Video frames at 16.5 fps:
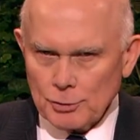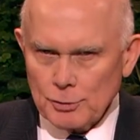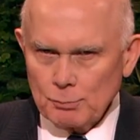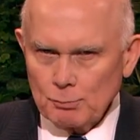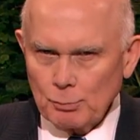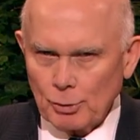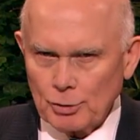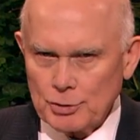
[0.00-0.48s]

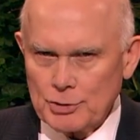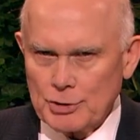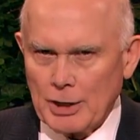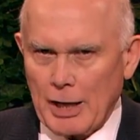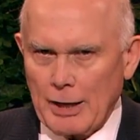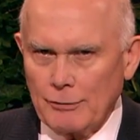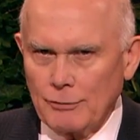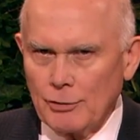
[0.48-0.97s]
年长
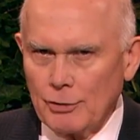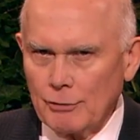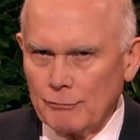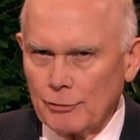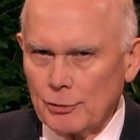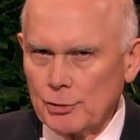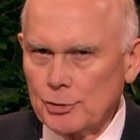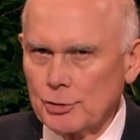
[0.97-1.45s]
者
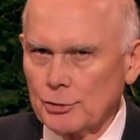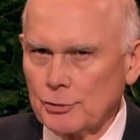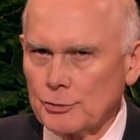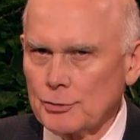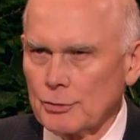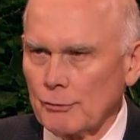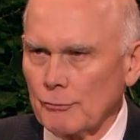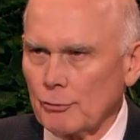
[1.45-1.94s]
将
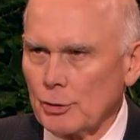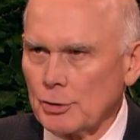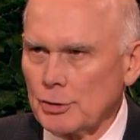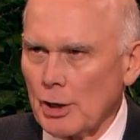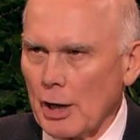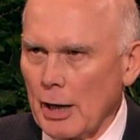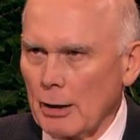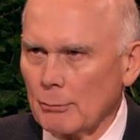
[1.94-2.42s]
退休后
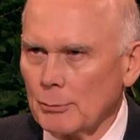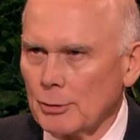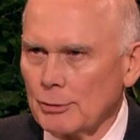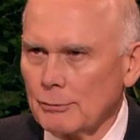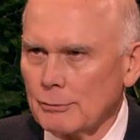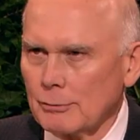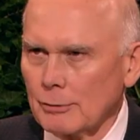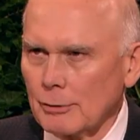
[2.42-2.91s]
的消
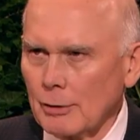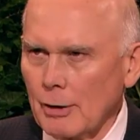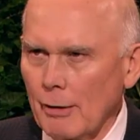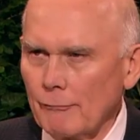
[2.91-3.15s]
遣、